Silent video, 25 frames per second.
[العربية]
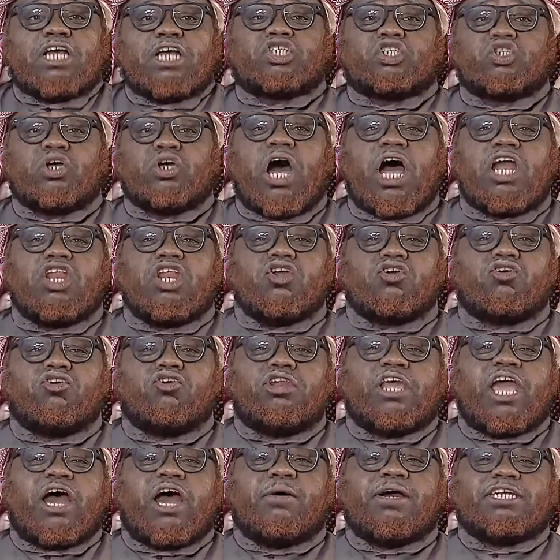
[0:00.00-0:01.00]
السؤال
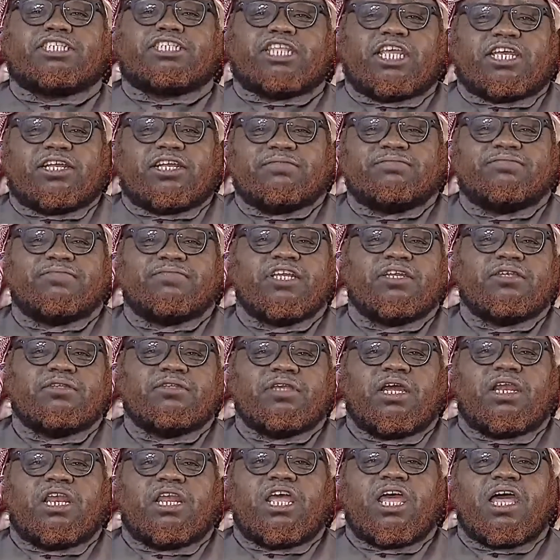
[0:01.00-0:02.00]
يقول يا وجدي
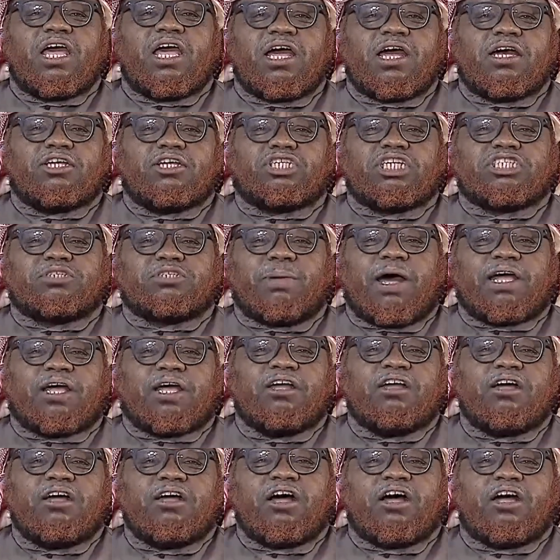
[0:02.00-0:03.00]
اللي ايش
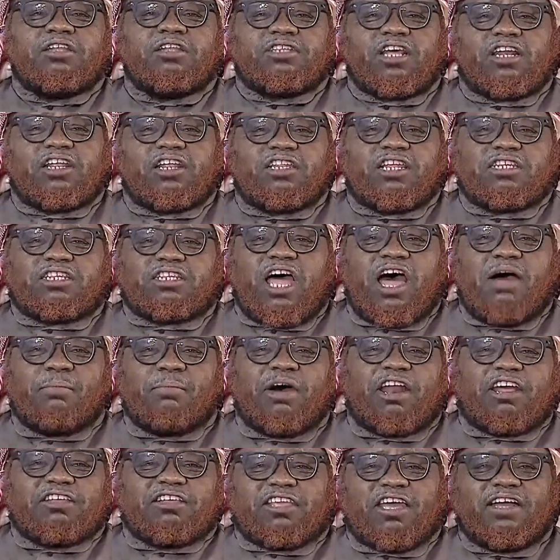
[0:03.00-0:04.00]
اسمه
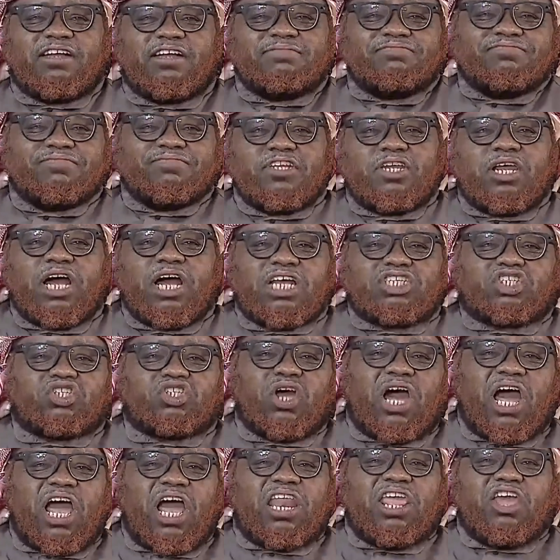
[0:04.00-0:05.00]
طردته مرته
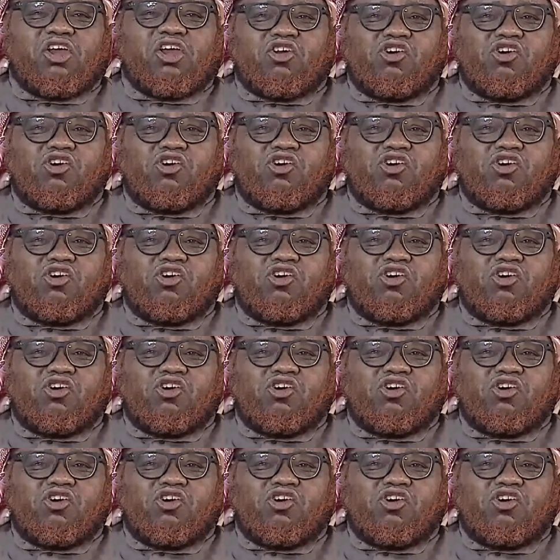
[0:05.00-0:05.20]
السؤال